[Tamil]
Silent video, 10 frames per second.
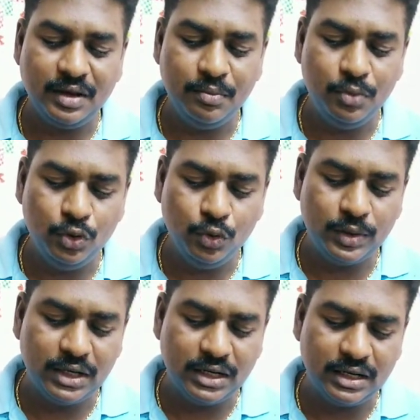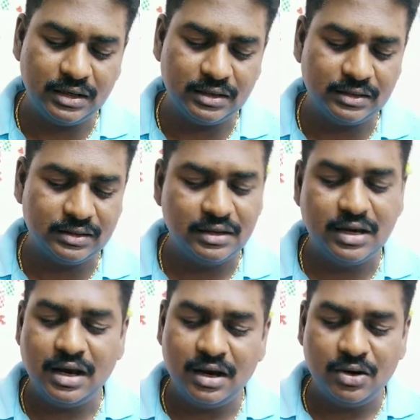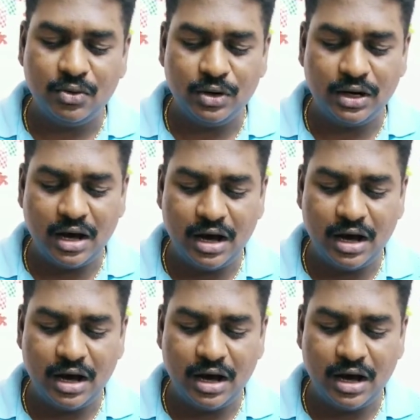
ப்ளூ வேர்ல் ஒரு